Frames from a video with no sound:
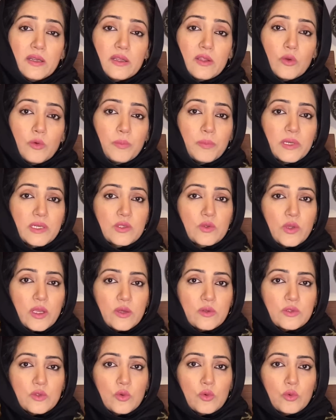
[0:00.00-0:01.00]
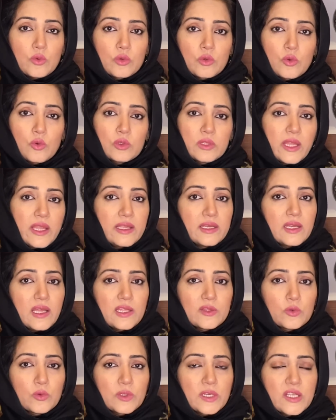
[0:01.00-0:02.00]
के ऊपर जो है उसको उनको
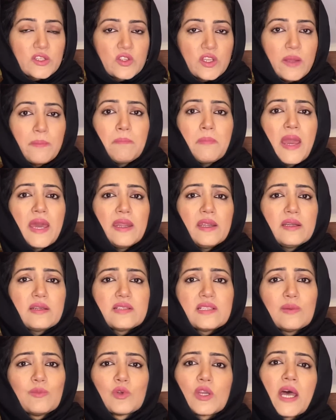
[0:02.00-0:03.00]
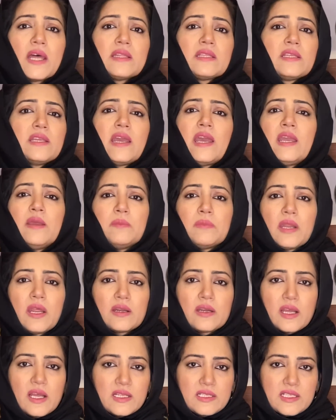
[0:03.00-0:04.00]
तैनात होना चाहिए अब मेरिट से मुराद क्या है
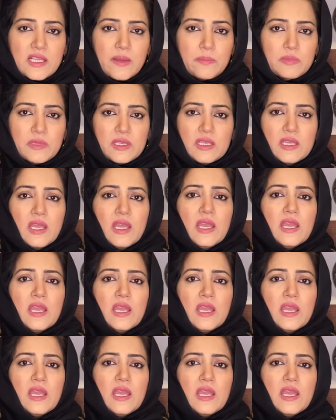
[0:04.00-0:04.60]
इमरान खान साहब की